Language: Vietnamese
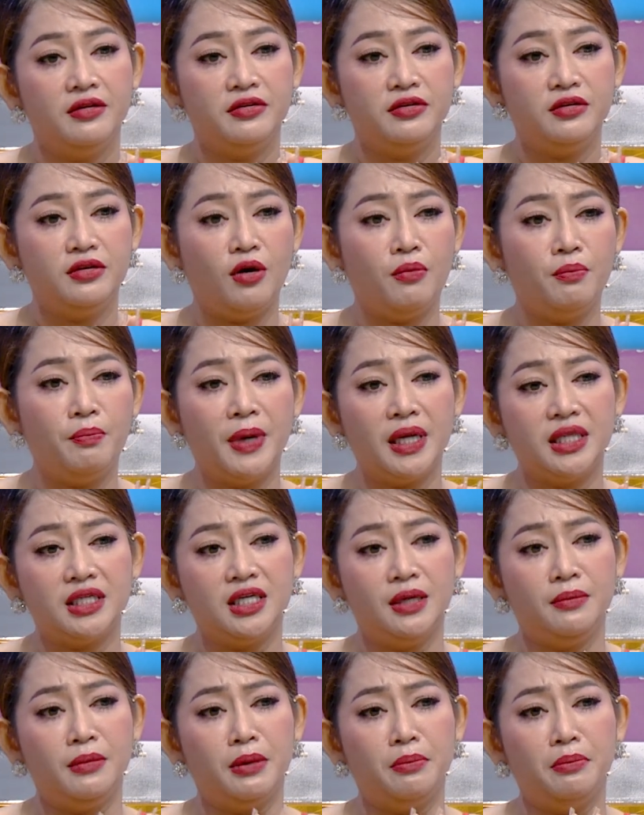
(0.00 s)
nhông quạt
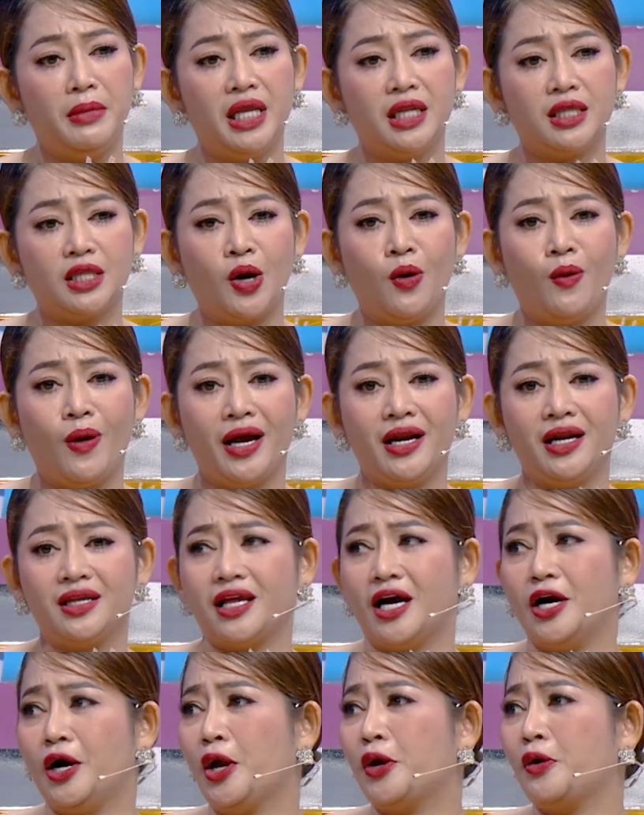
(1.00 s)
chiêu mình miền tàu ấy để
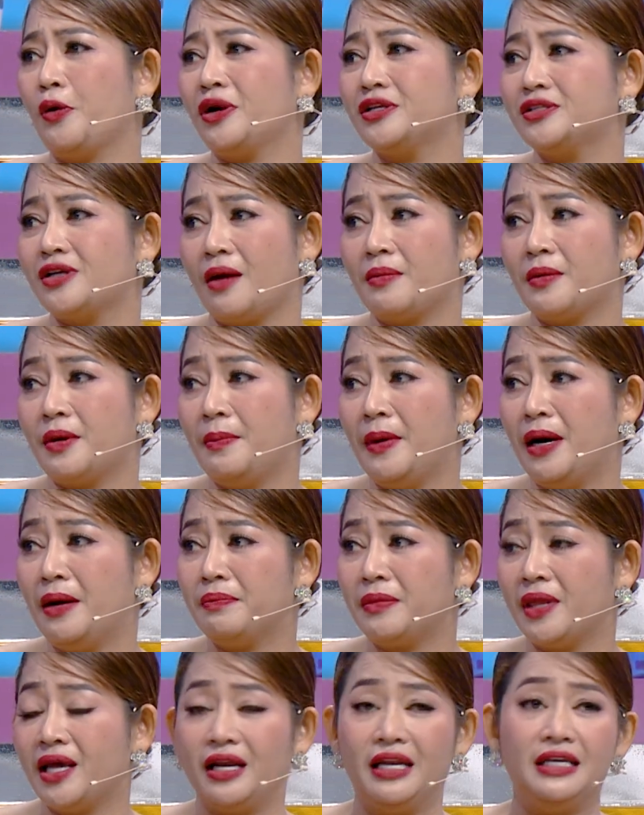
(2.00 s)
thử ấy quạt sập
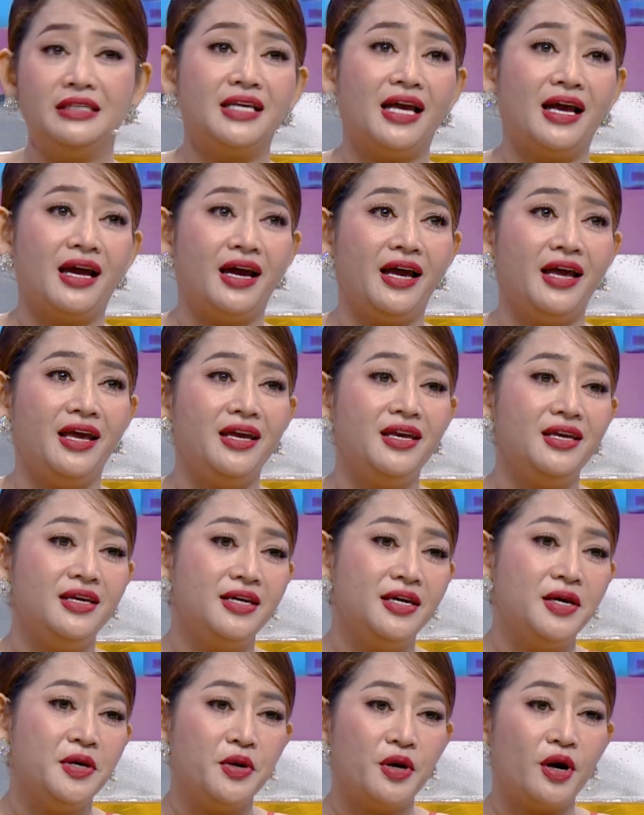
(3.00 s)
phơm tệ đại xa ấy
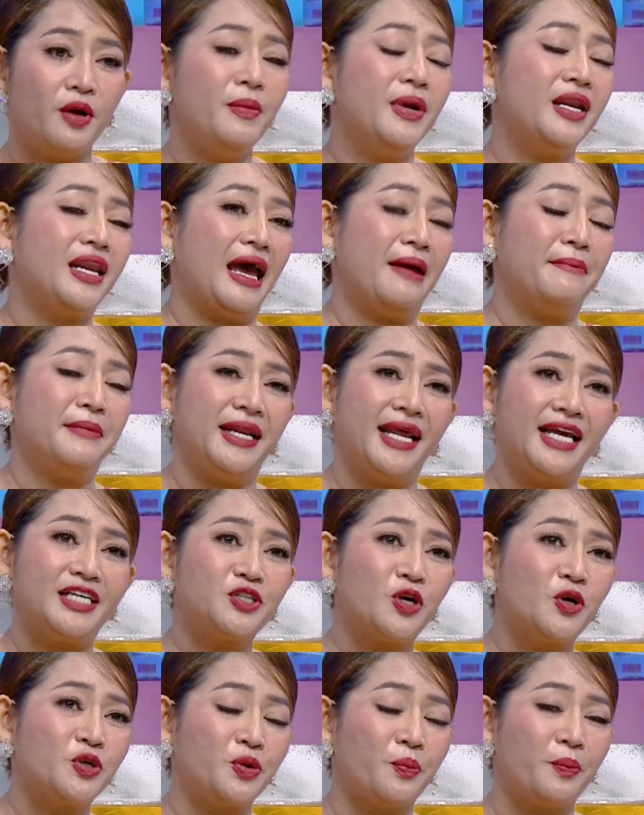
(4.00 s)
không biết nào mà nét
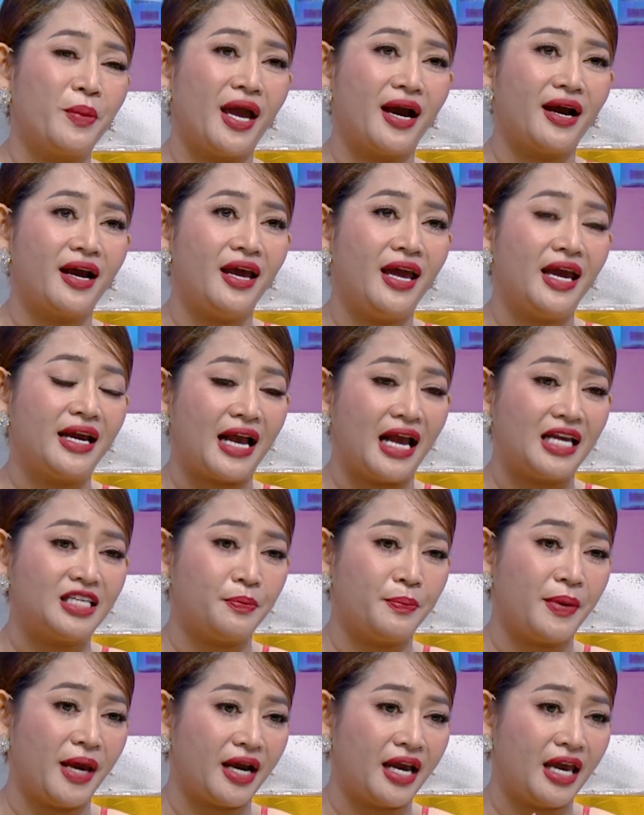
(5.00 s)
trong chập bẹ kê hay ca
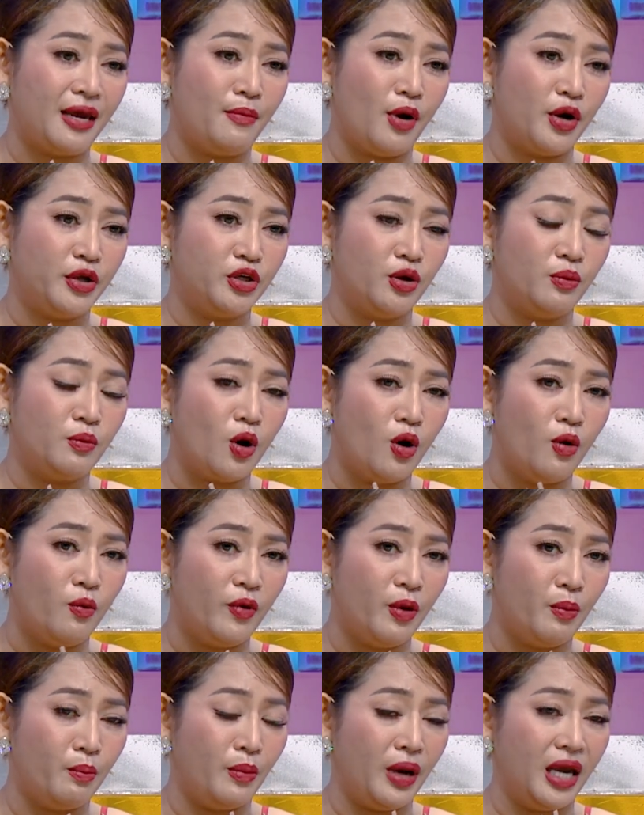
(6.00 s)
chập bẹ kê bóng nhông cô
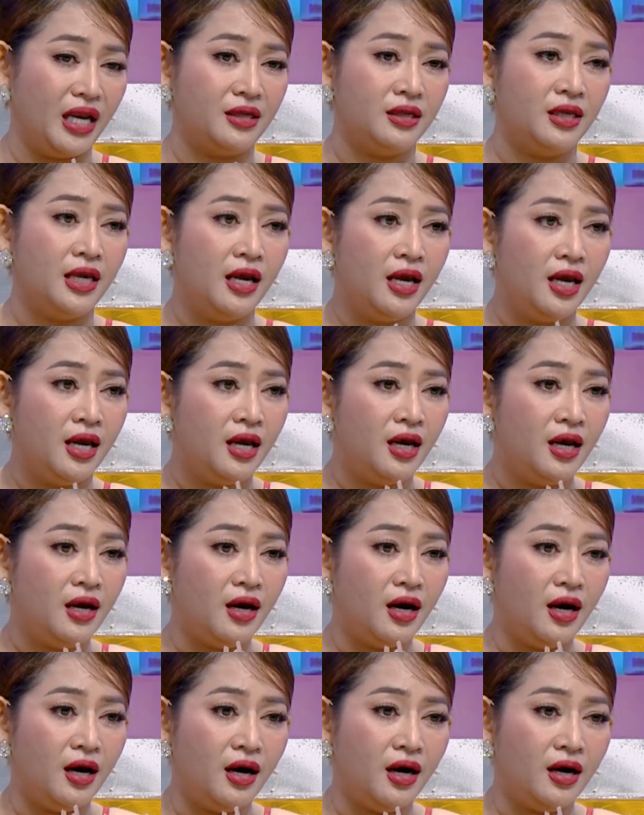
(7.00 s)
vi mình
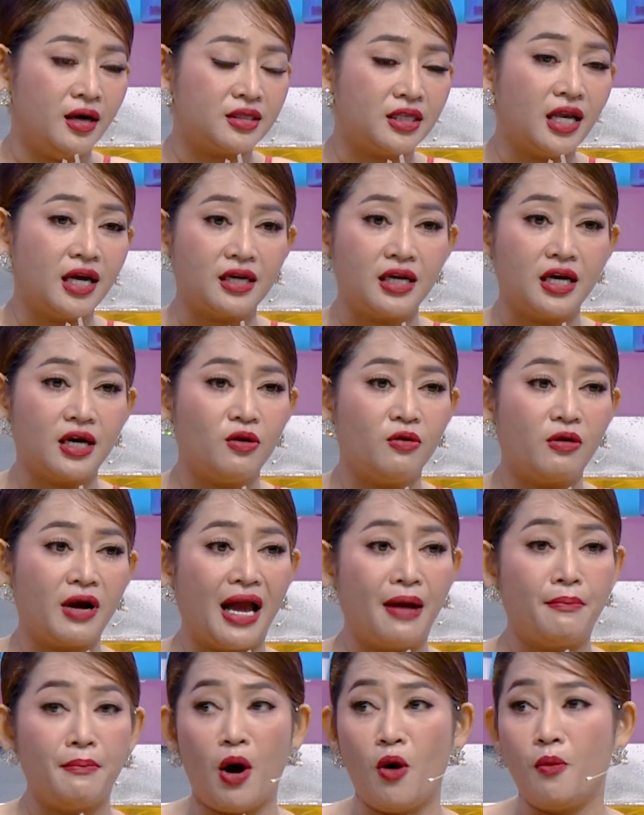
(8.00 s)
thật là không
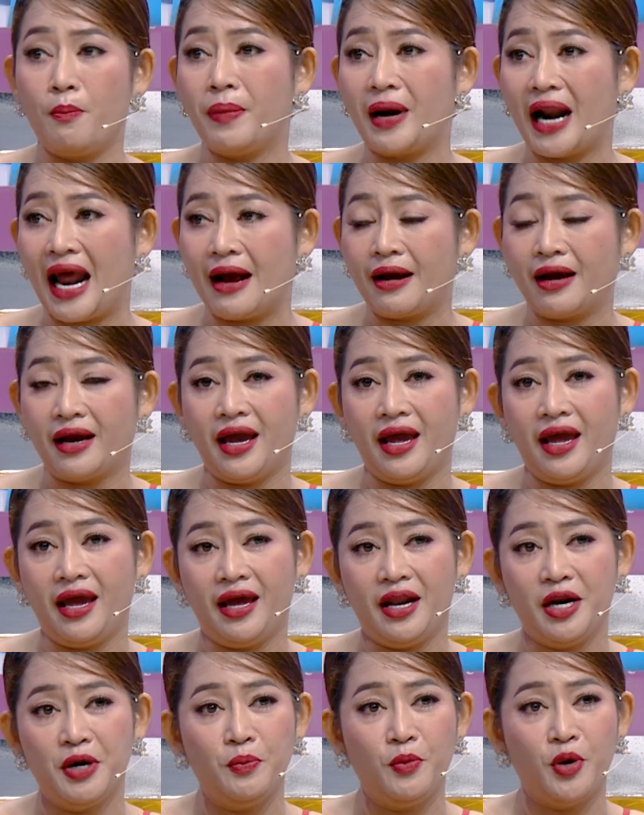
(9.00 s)
ca bao pra
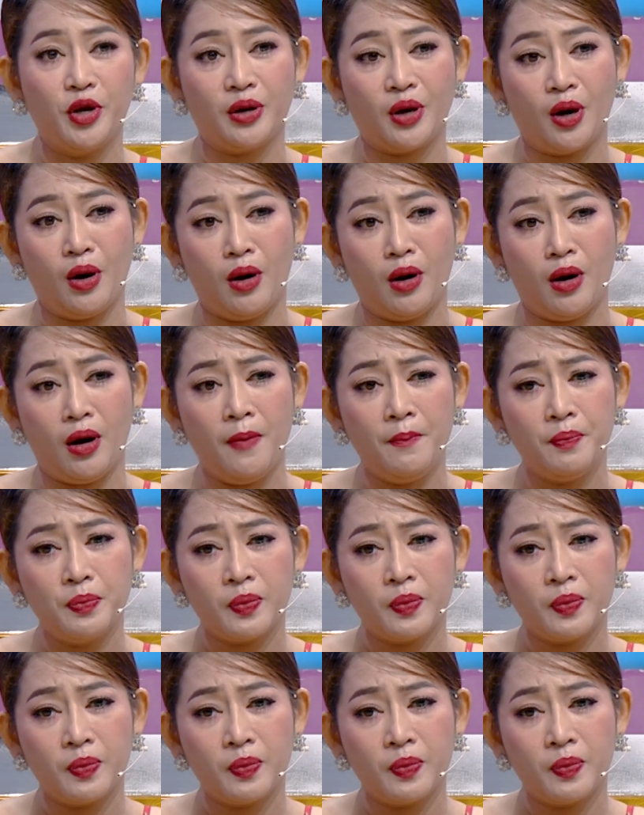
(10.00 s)
kê rồi mui co